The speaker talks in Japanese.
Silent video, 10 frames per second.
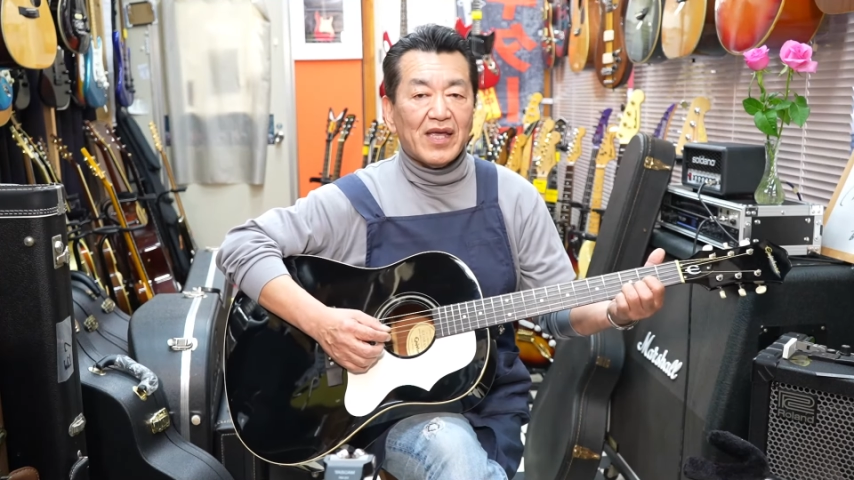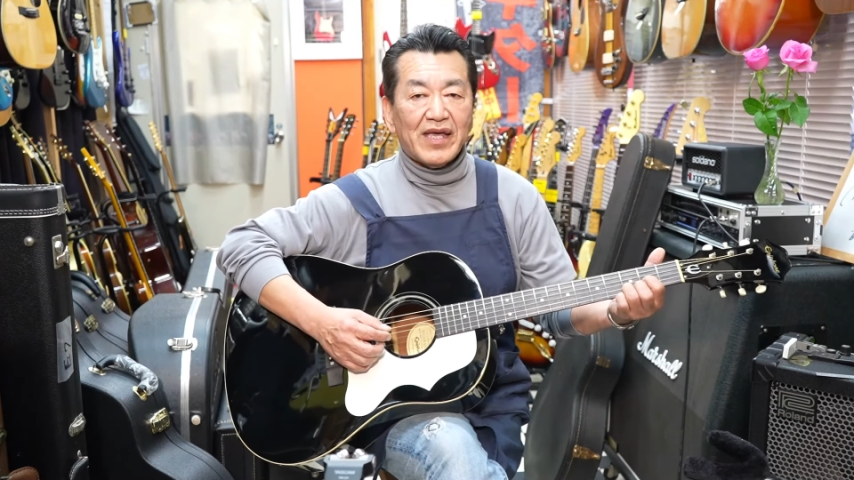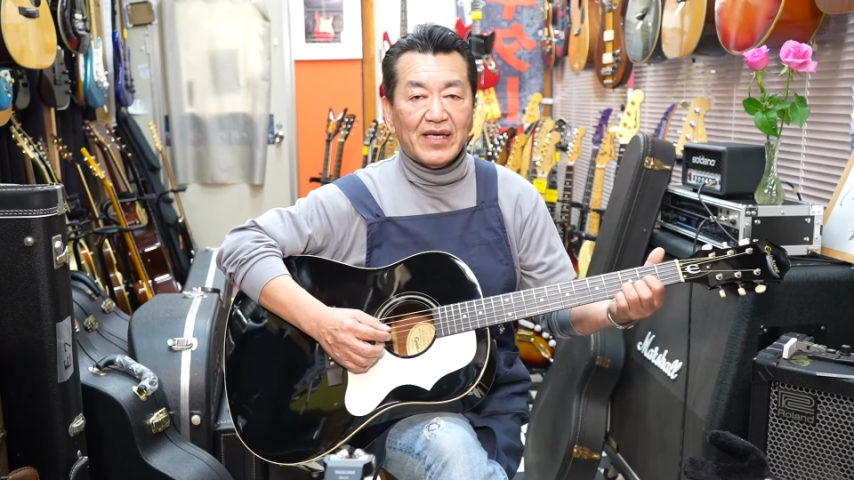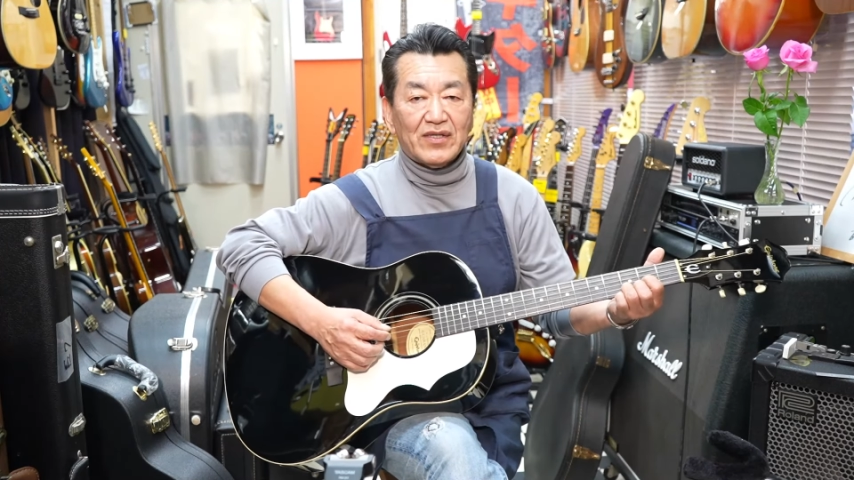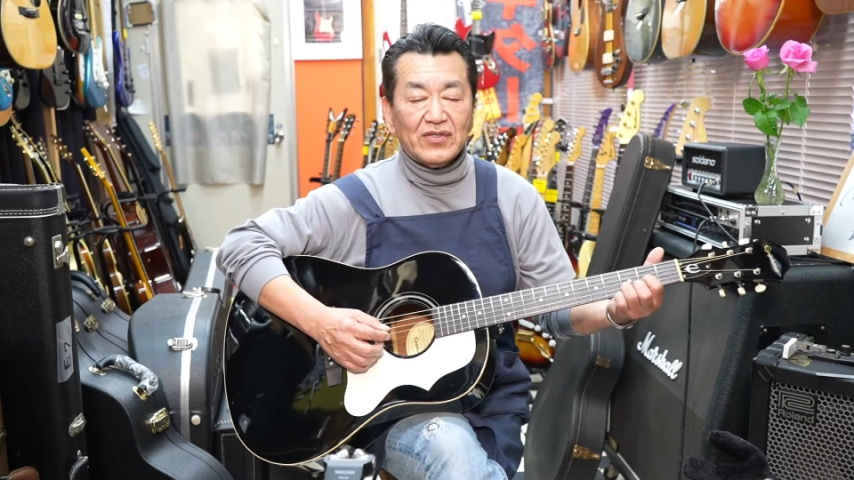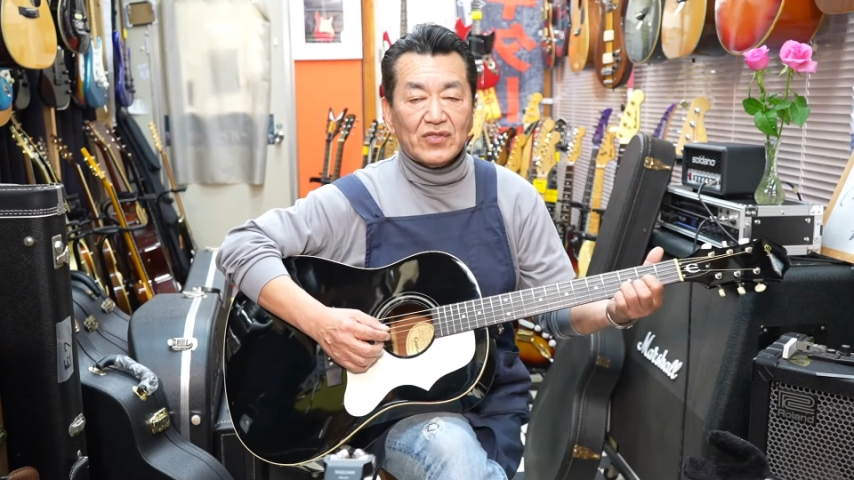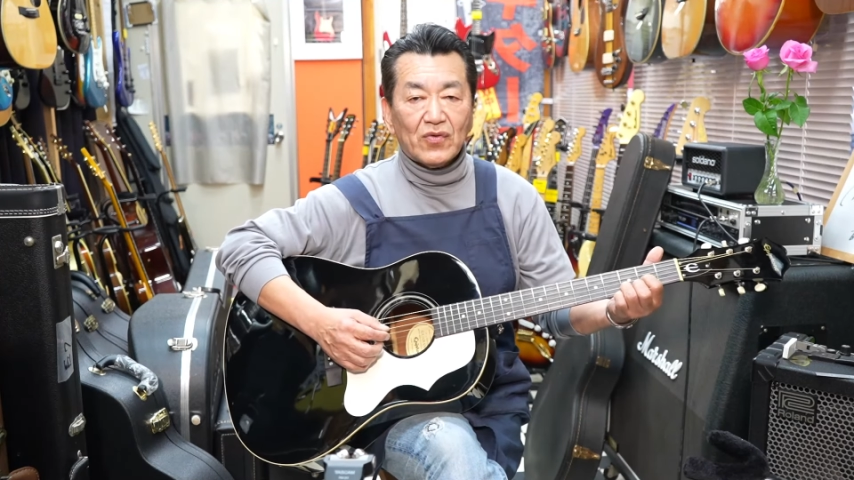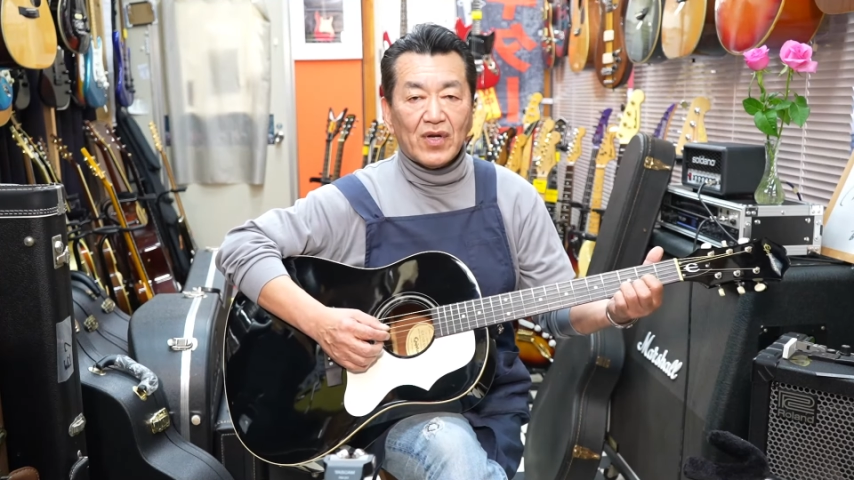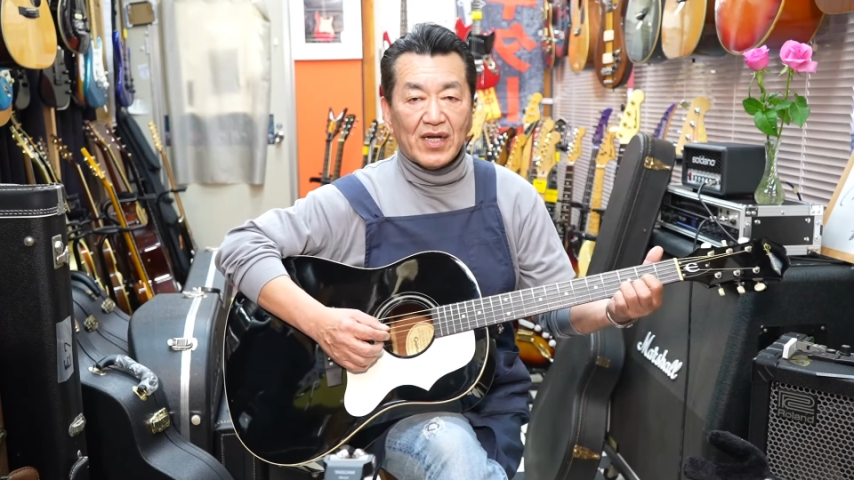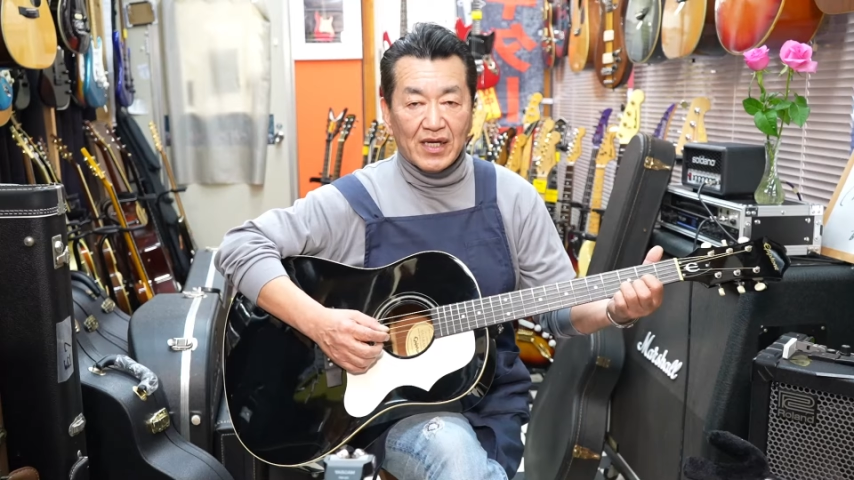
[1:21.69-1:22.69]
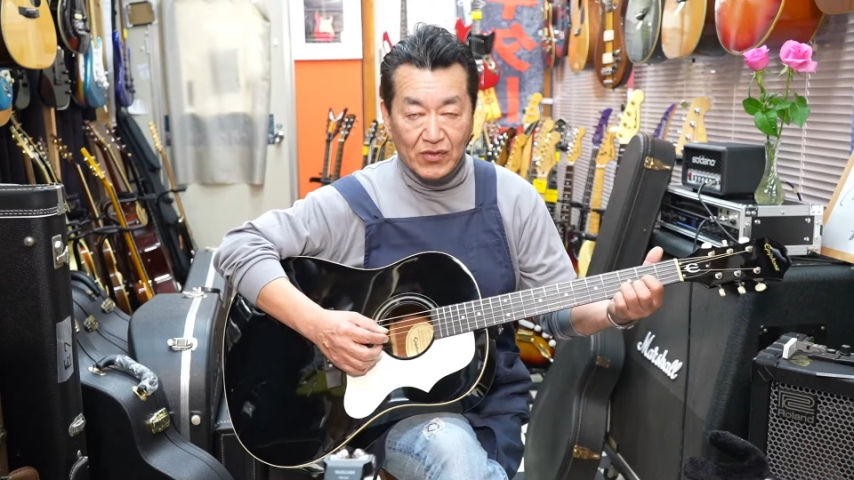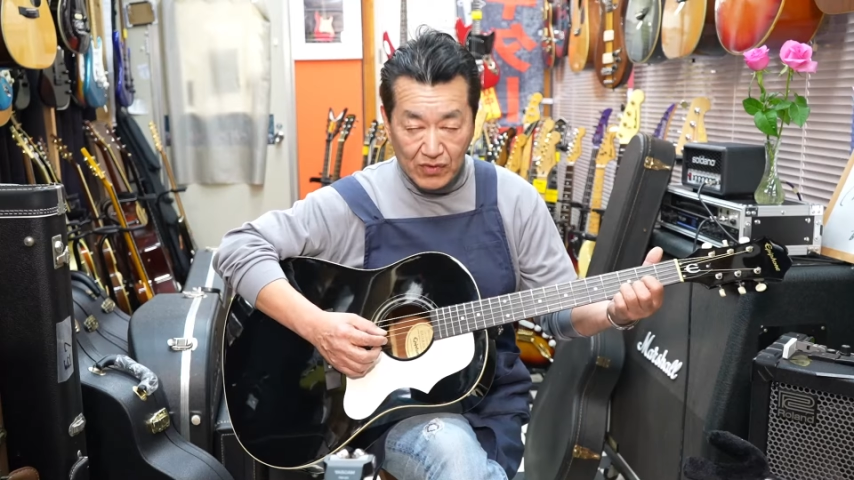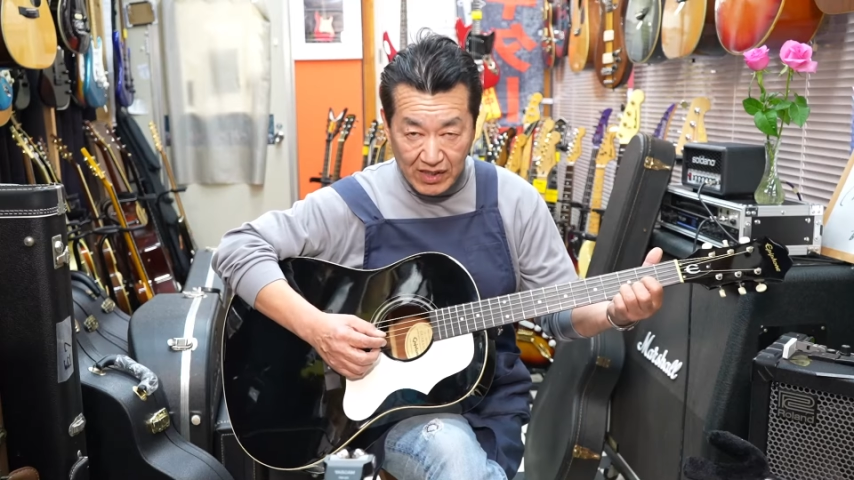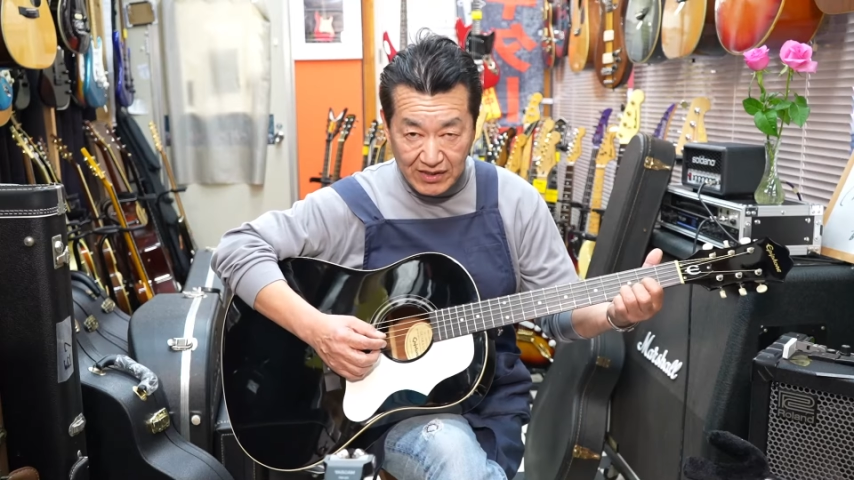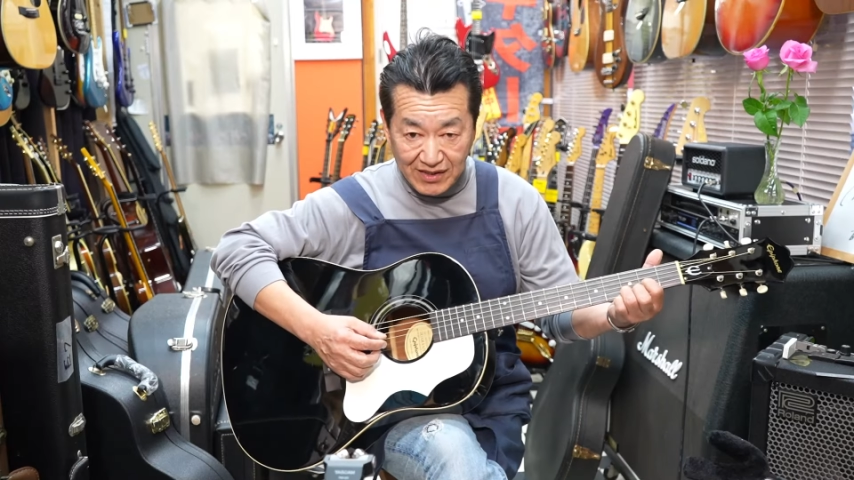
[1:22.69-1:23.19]

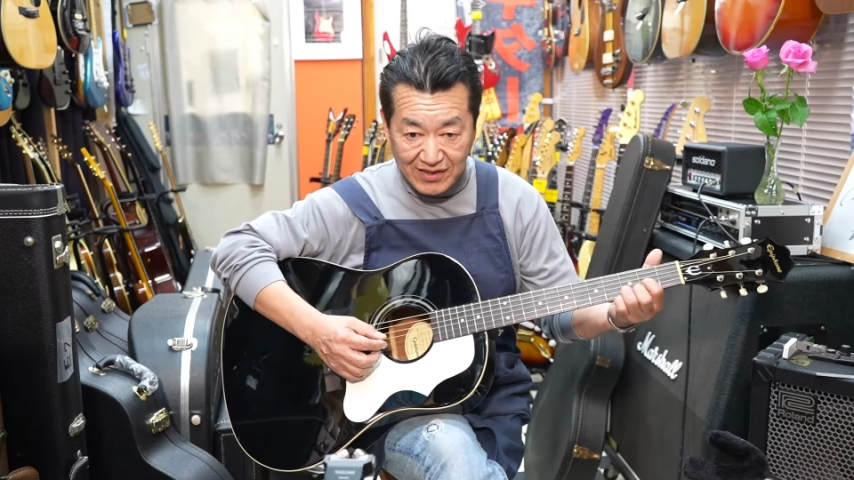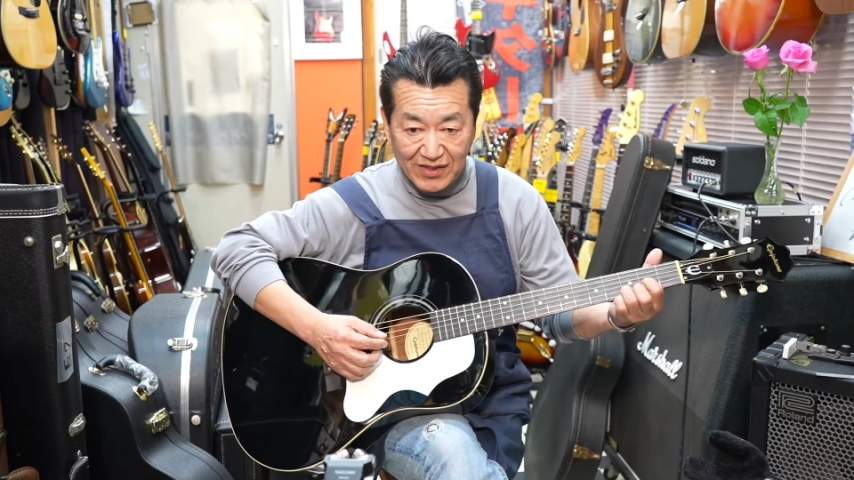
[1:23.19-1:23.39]
エクストラライトゲージで